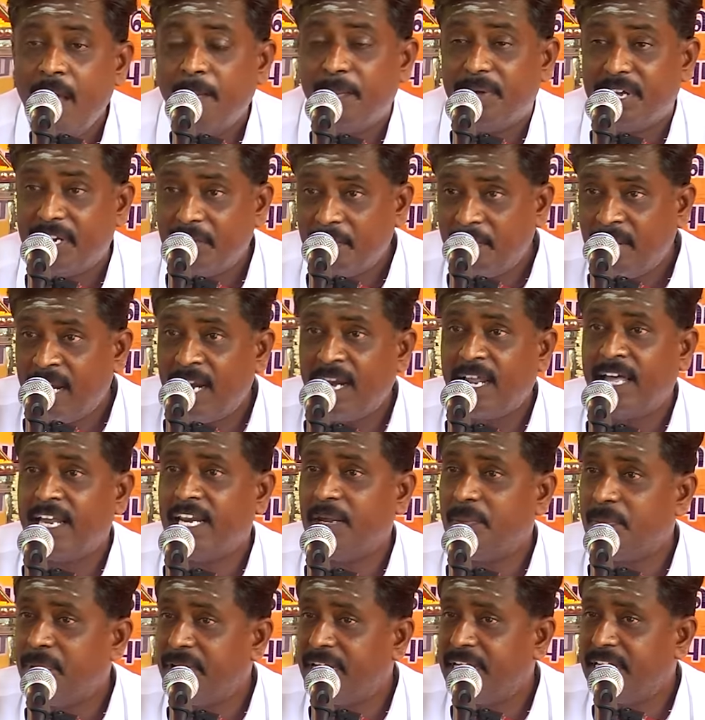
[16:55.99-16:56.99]

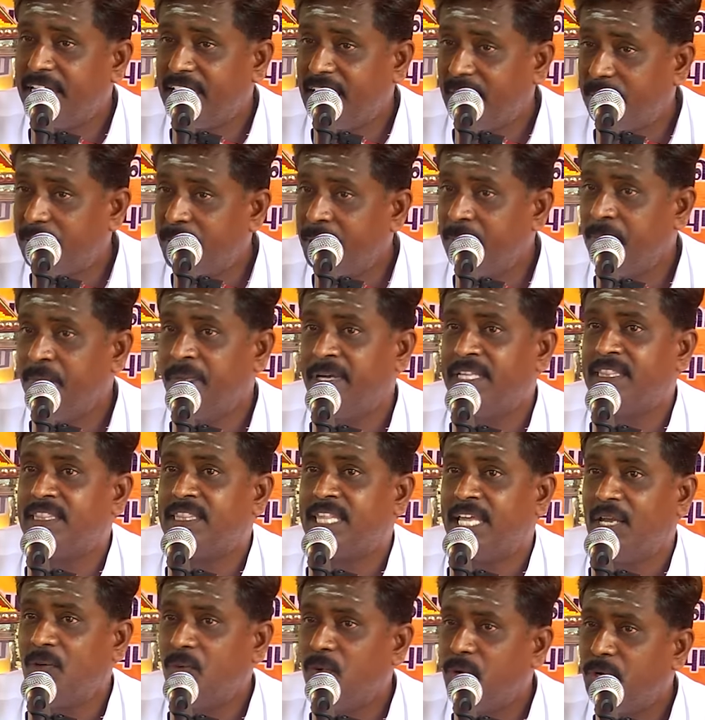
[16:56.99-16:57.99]
பெருமானாரை பற்றிய
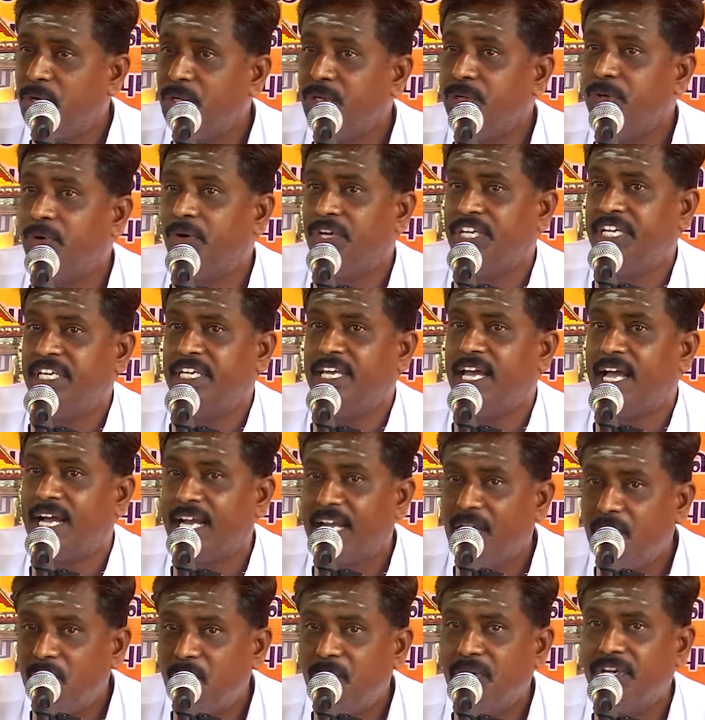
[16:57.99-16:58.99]
பிம்பத்தை ஒரு
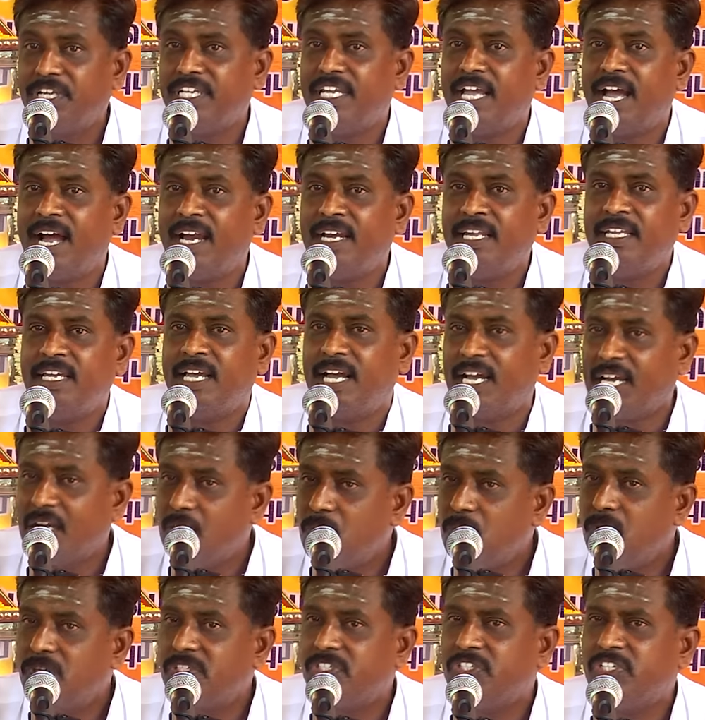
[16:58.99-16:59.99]
யோகியாக ஒரு ஞானியாக
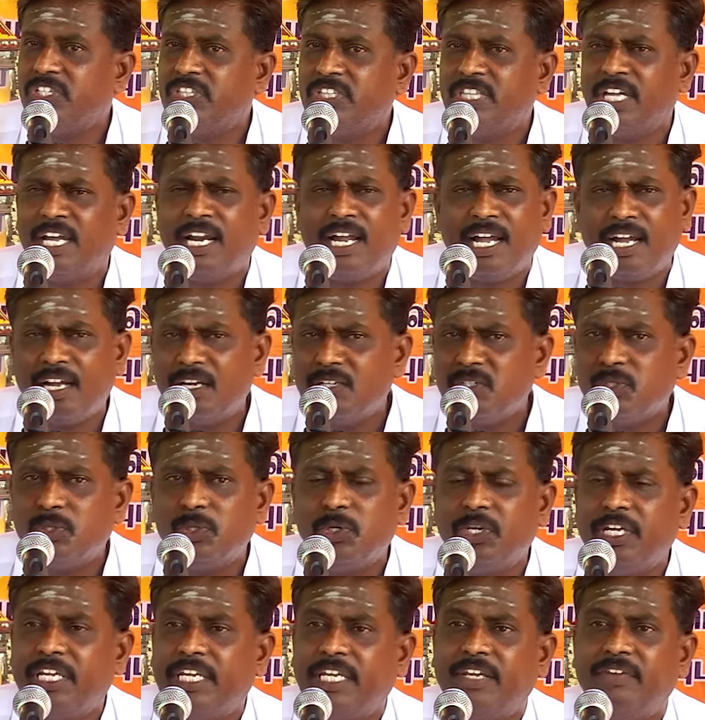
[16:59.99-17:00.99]
ஒரு சித்தராக
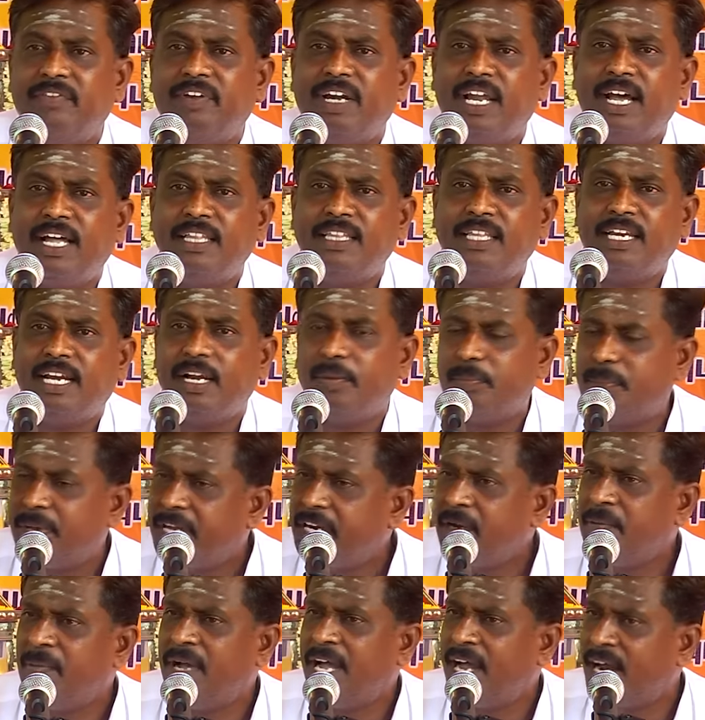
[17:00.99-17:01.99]
சுருக்கி விடாதீர்கள்
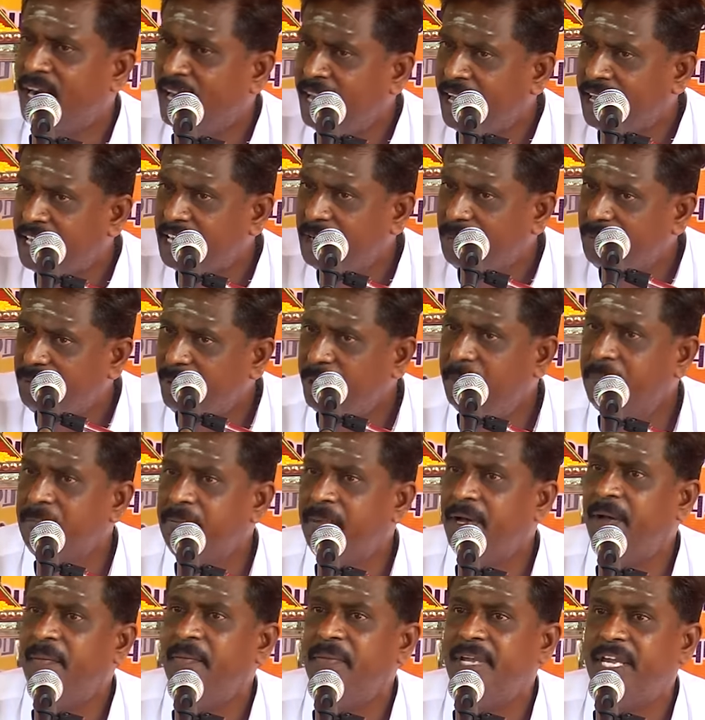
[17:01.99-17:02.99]
பெருமானாரின்
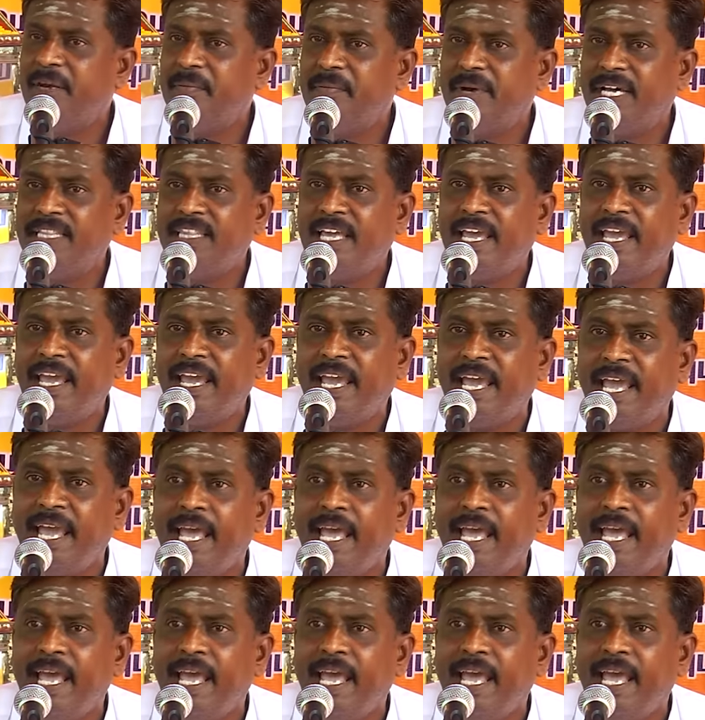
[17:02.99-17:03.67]
பிம்பம் என்பதே